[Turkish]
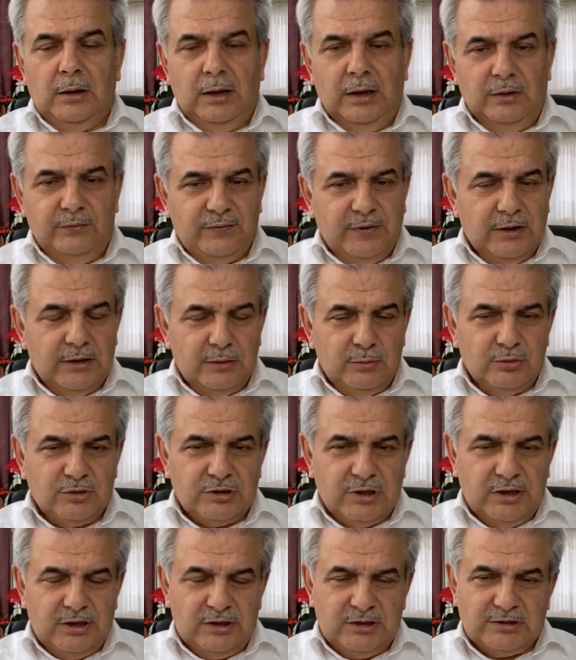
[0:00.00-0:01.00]
Efendimiz
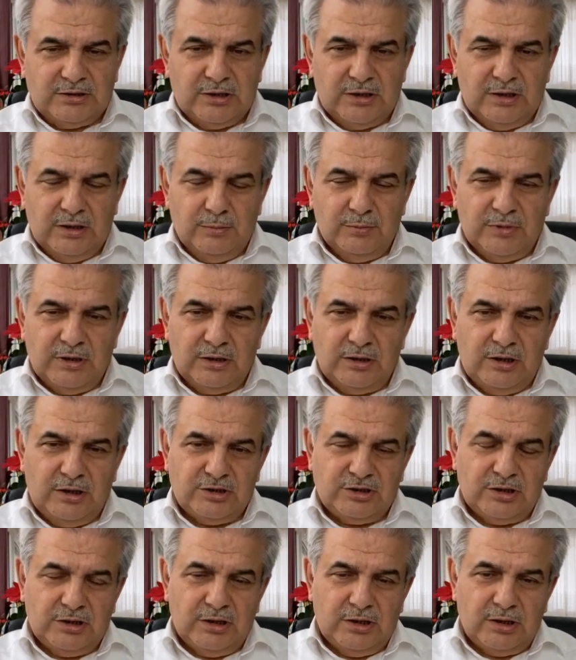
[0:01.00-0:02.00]
Aleyhisselam da
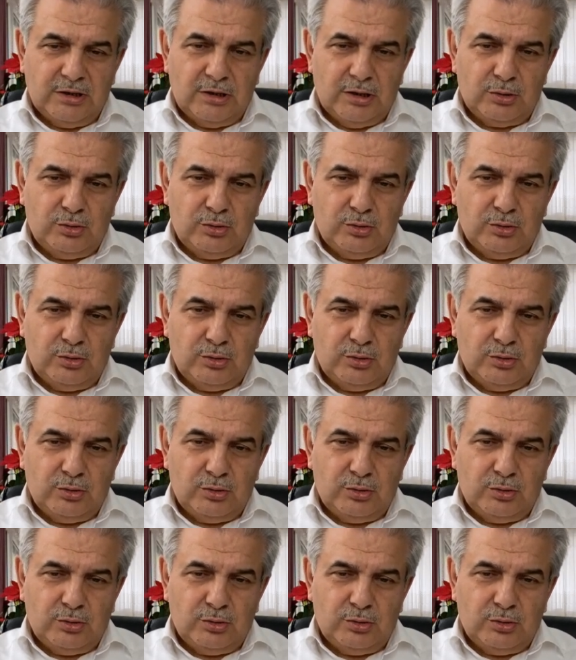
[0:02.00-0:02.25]
gecelerde